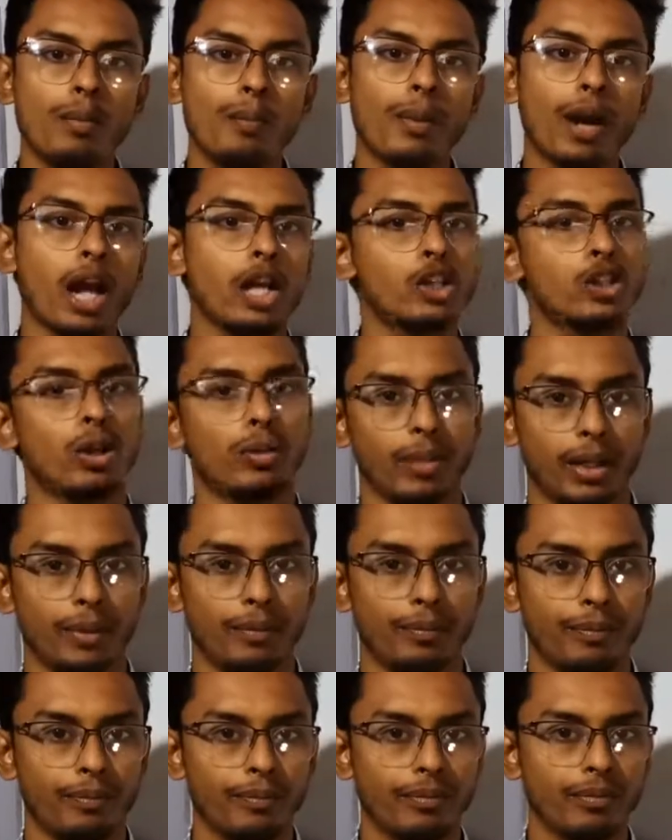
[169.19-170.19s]
প্রায় সমান
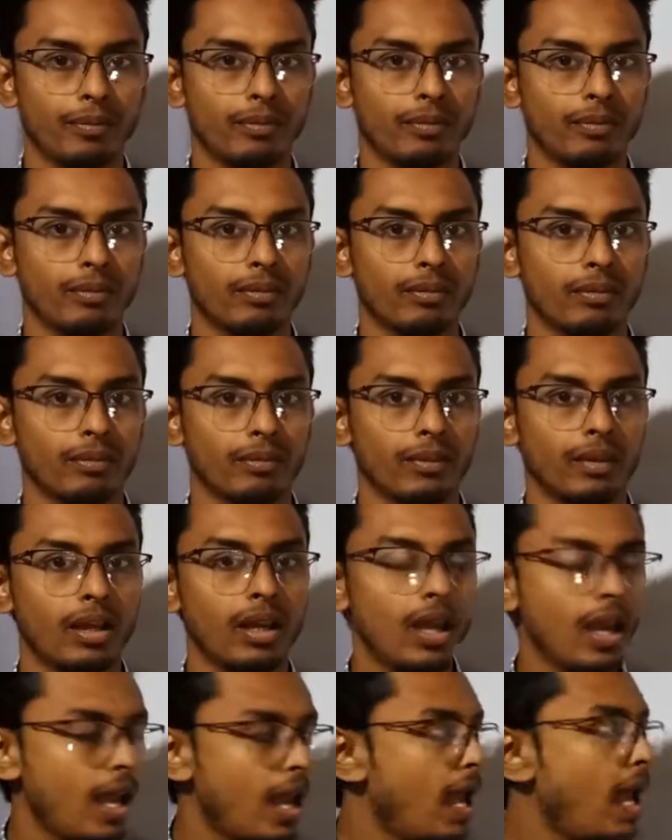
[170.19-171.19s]

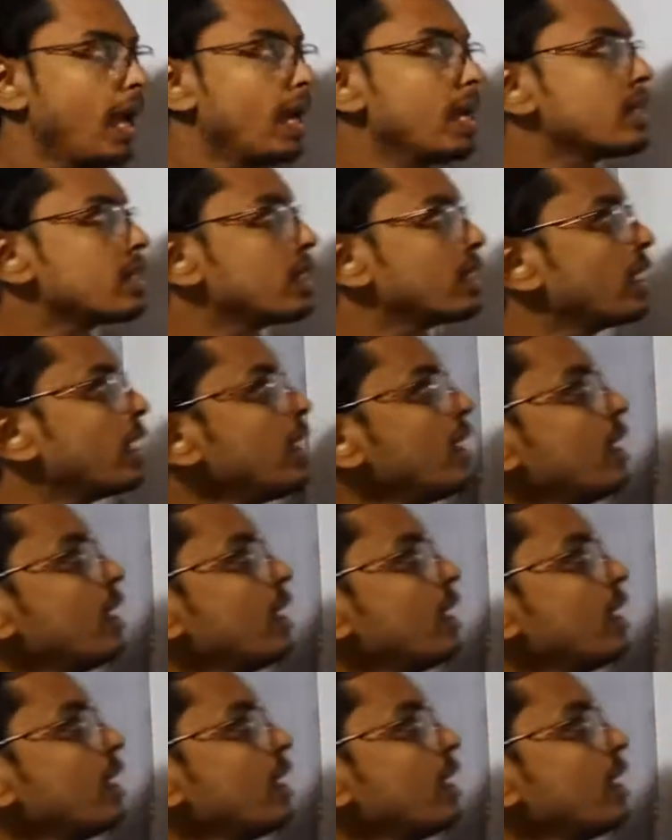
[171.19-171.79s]
একই সাথে